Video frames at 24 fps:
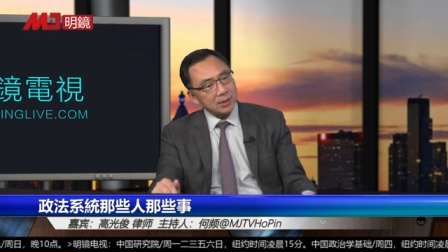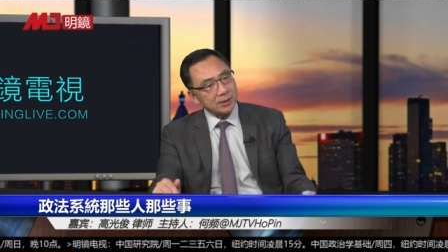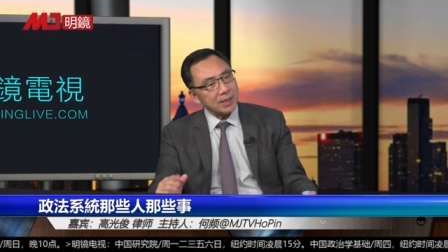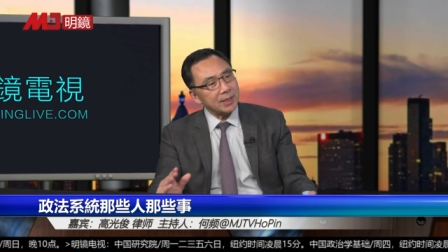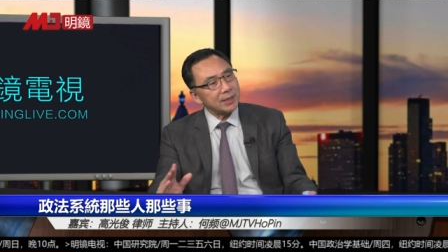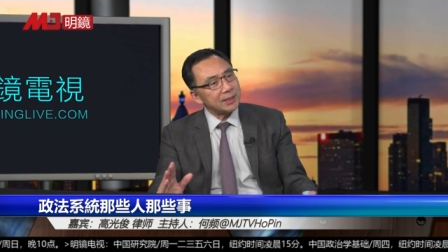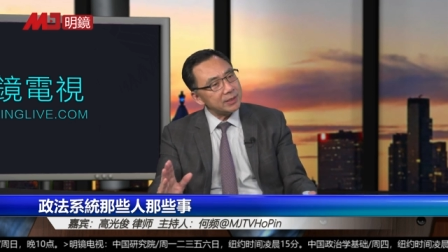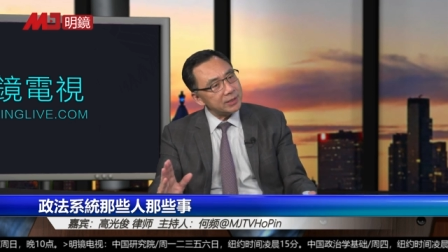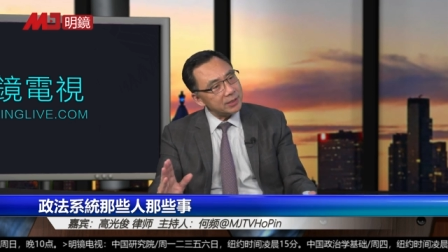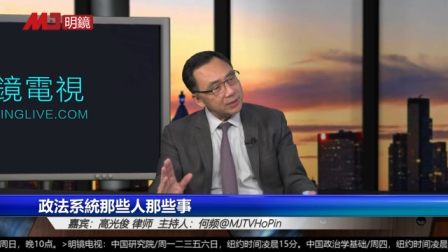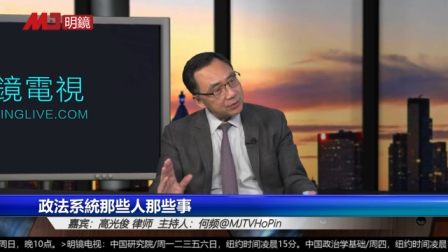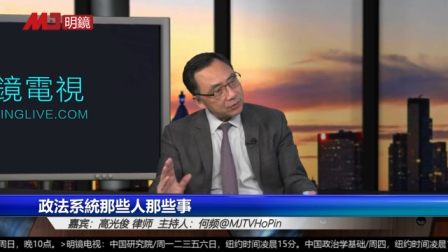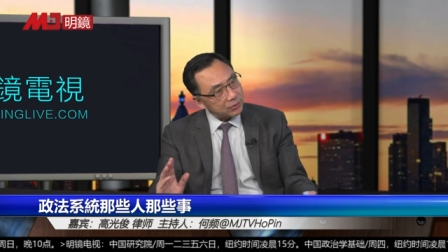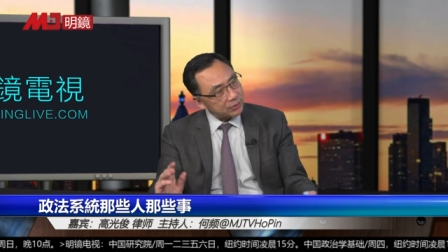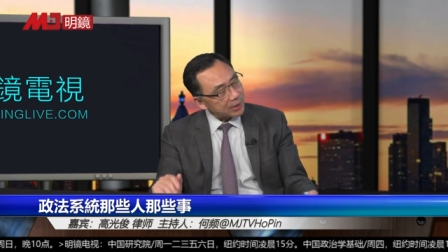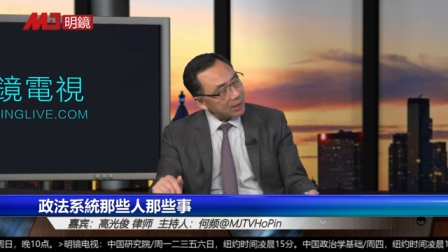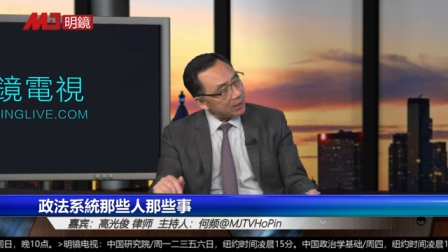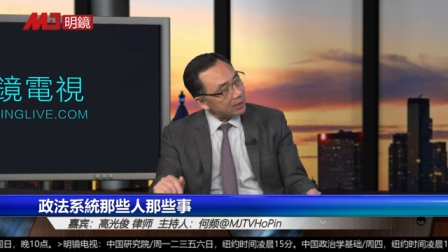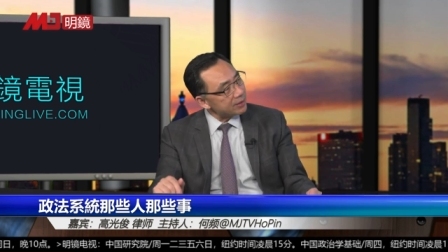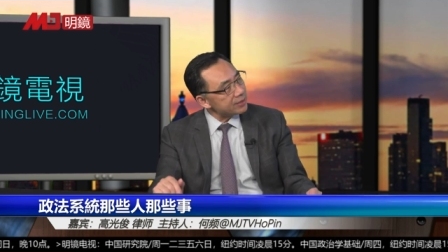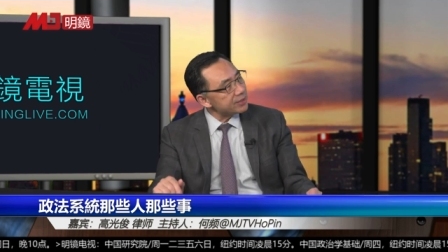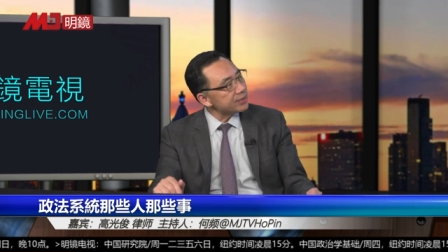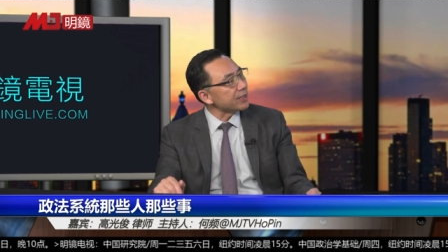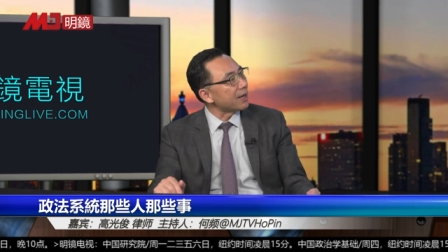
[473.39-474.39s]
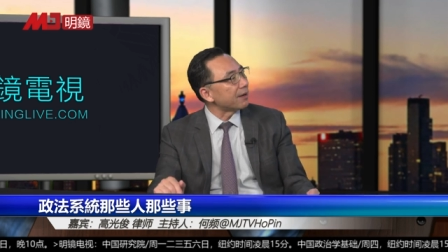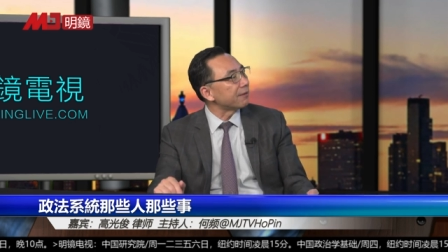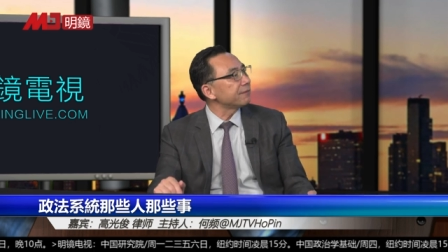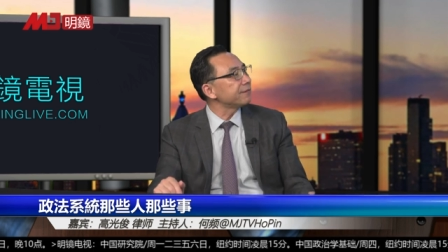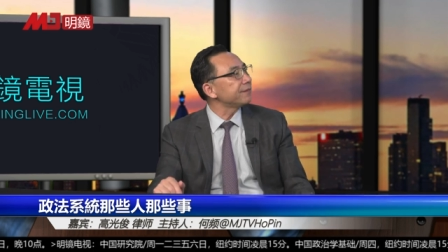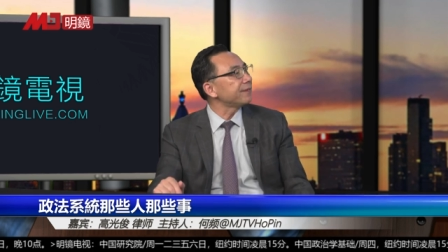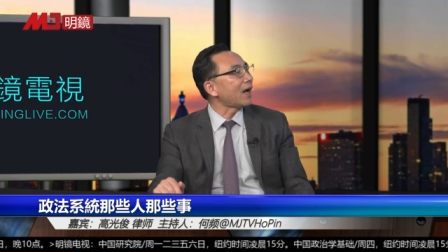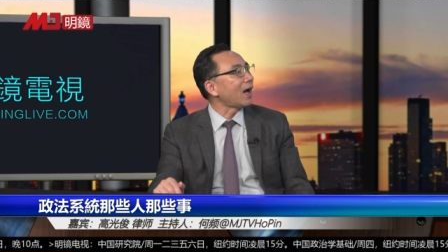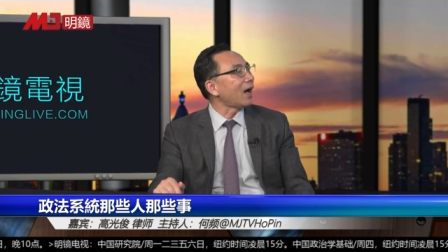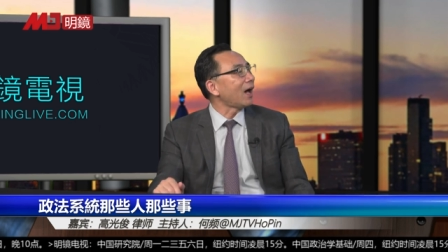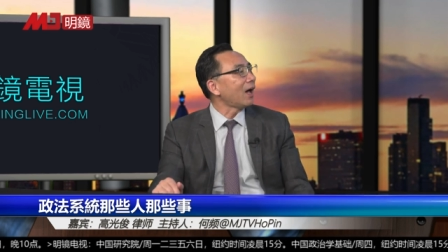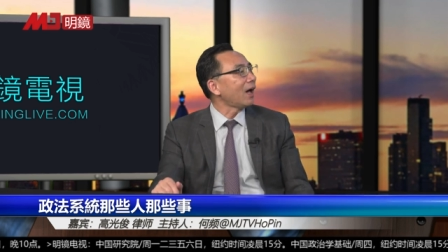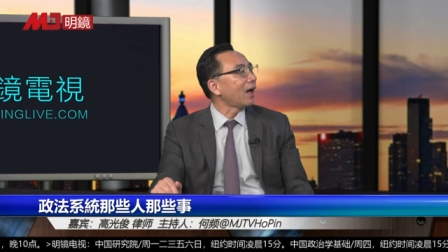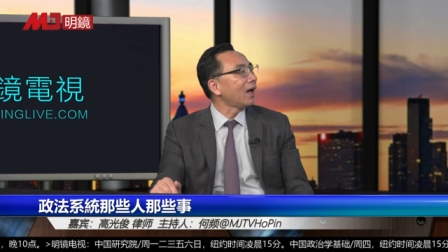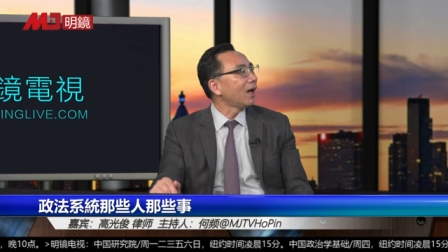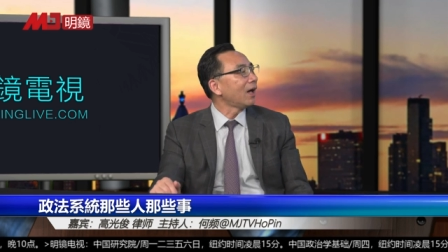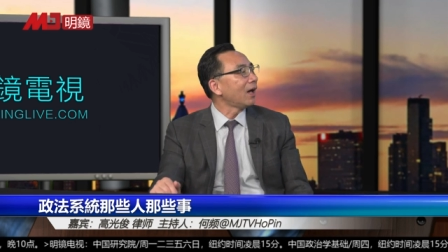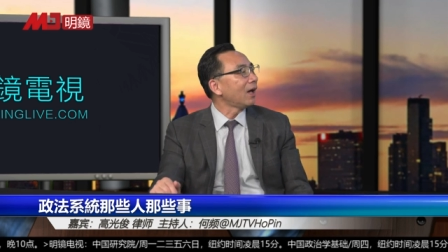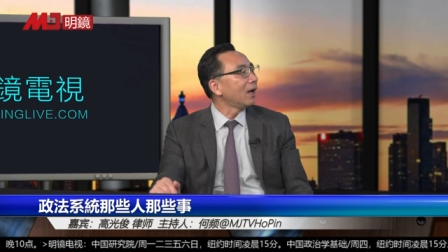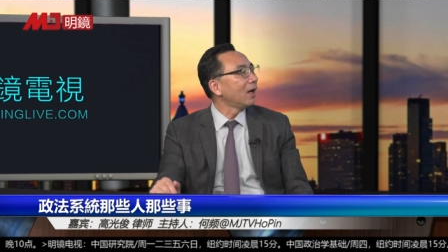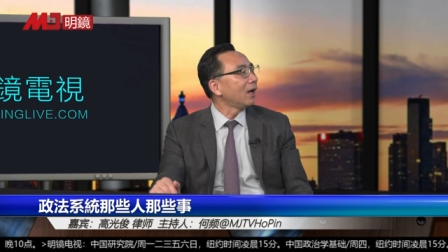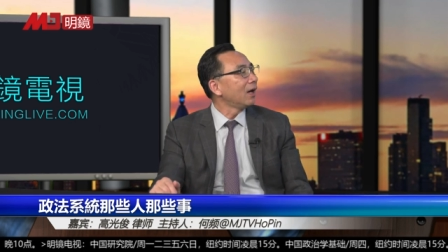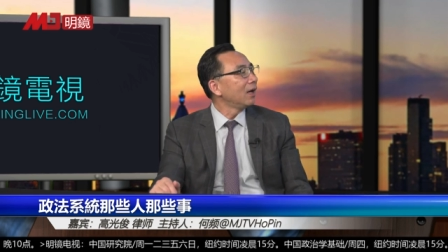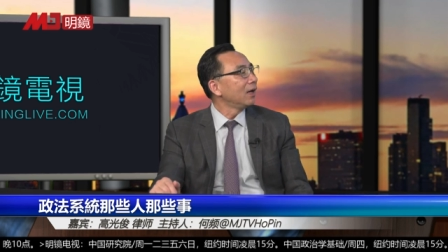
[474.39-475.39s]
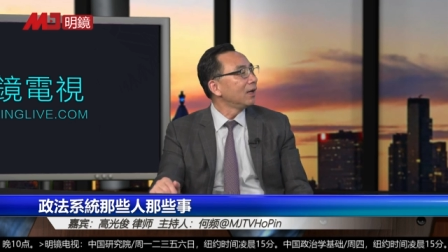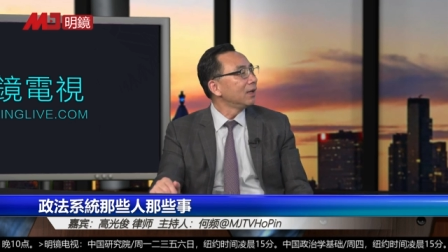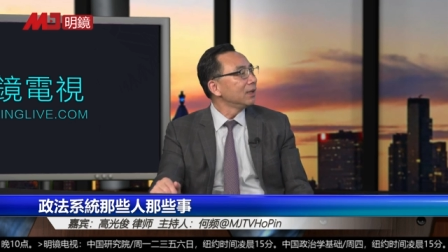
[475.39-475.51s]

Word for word: 他一定是有他的想法。嗯，